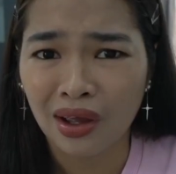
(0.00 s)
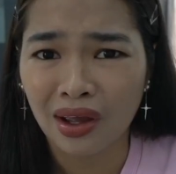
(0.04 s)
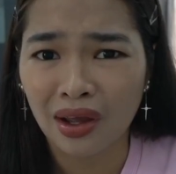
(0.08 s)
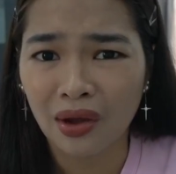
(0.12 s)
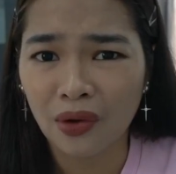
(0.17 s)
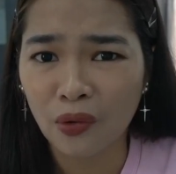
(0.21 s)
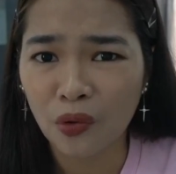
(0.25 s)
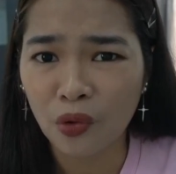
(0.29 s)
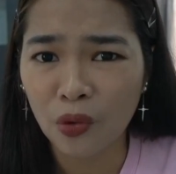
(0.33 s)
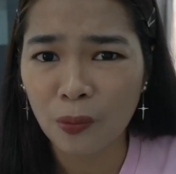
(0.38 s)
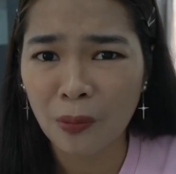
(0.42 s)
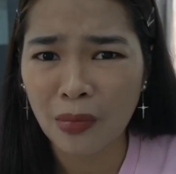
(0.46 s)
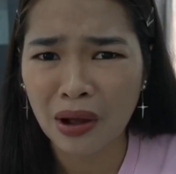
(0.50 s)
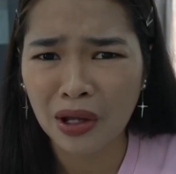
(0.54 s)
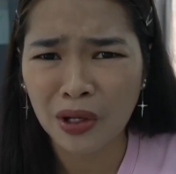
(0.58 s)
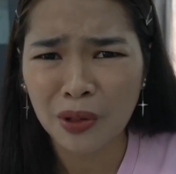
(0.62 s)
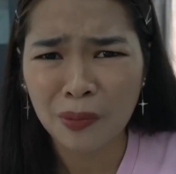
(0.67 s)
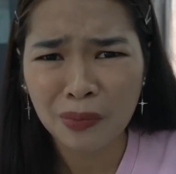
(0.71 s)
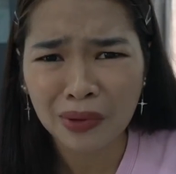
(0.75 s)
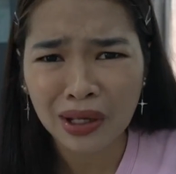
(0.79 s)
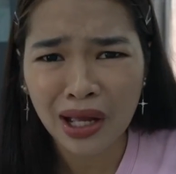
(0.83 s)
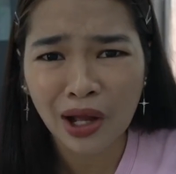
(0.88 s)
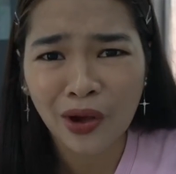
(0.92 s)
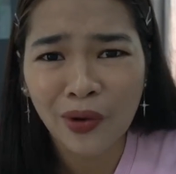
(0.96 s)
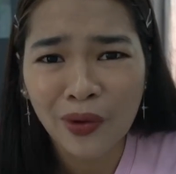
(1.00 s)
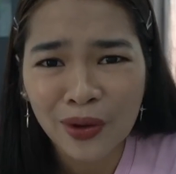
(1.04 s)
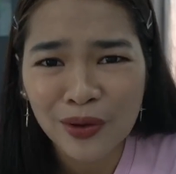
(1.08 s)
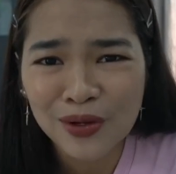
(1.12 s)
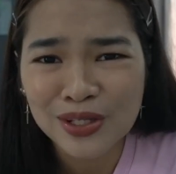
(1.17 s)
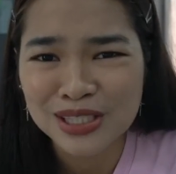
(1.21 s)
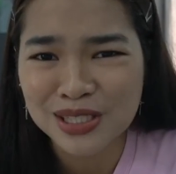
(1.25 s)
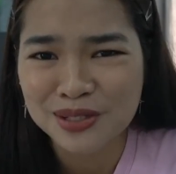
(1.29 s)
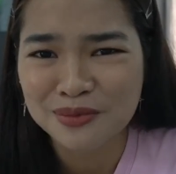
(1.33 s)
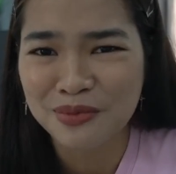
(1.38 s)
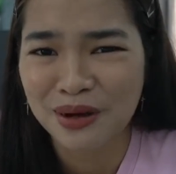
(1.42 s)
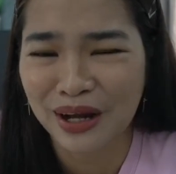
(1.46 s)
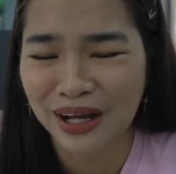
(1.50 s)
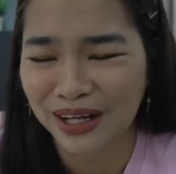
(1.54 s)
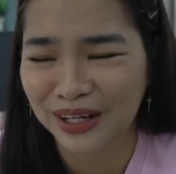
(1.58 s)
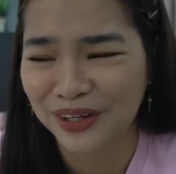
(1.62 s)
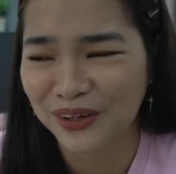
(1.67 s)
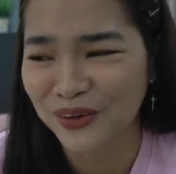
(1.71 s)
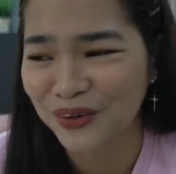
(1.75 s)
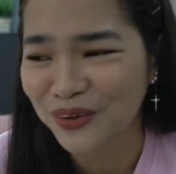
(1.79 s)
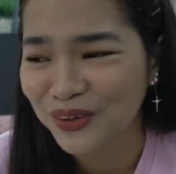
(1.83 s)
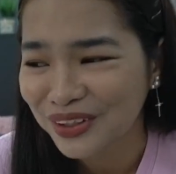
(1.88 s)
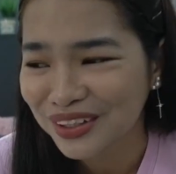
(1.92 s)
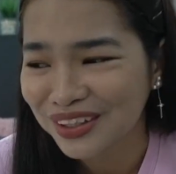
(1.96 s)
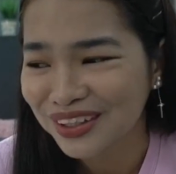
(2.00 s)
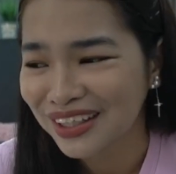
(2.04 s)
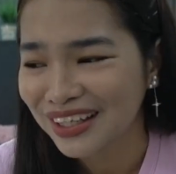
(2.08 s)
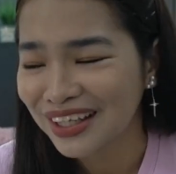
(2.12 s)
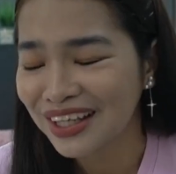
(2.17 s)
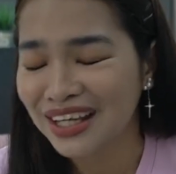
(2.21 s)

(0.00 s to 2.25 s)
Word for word: Ewan ko ba? Ano magagawin ko sa mga yun?